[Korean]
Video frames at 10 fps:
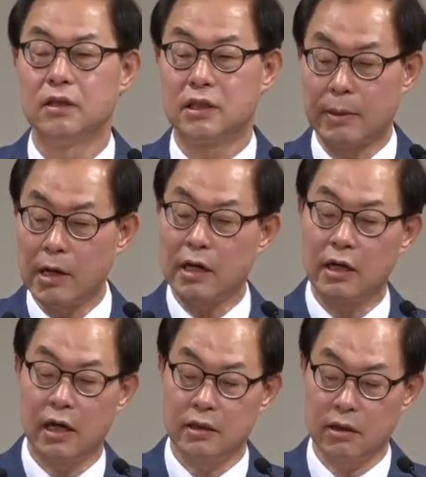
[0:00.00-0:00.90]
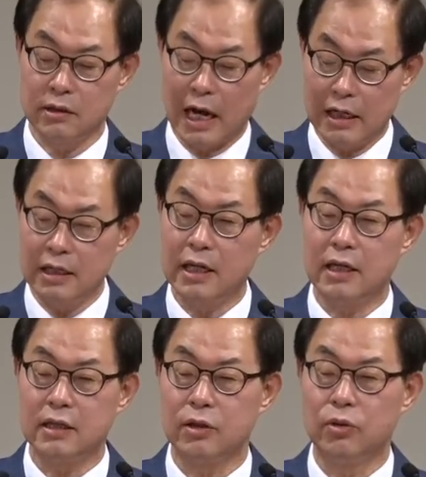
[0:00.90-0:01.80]
삼각관계가 있다고 나를
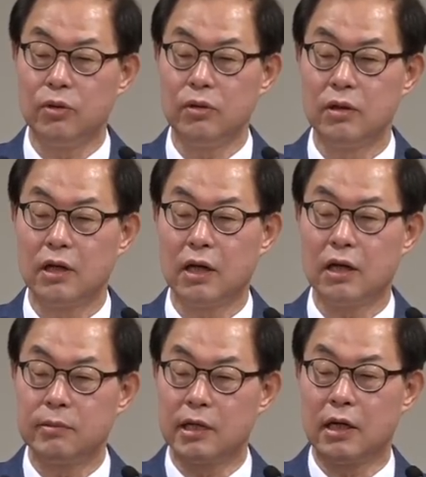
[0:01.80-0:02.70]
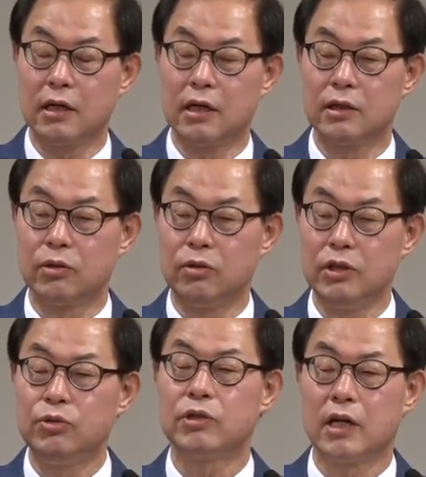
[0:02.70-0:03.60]
깨야 되고 하나님 사랑해야
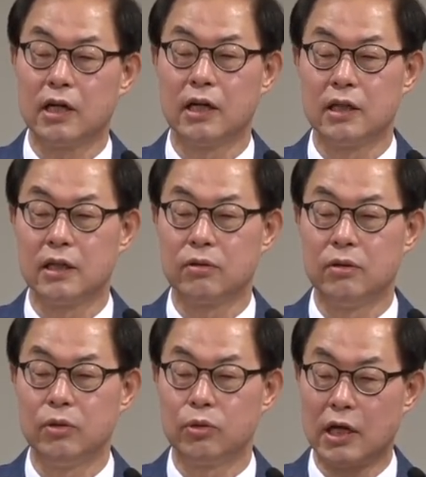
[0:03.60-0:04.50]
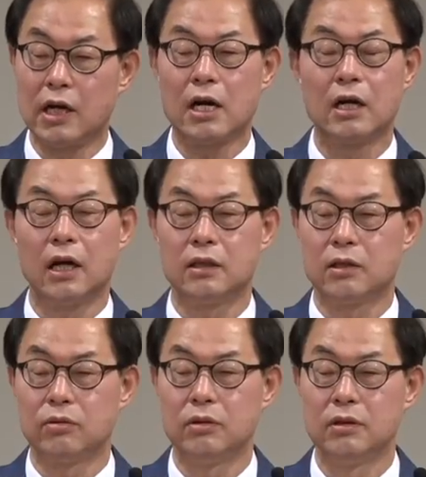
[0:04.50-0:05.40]
되고 이웃 사랑해야 된다고 이 삼각관계가
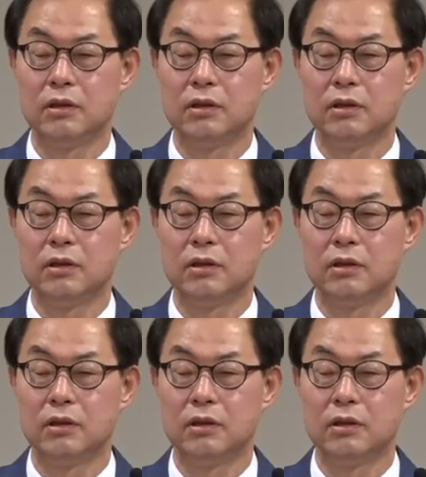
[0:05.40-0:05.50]
있다고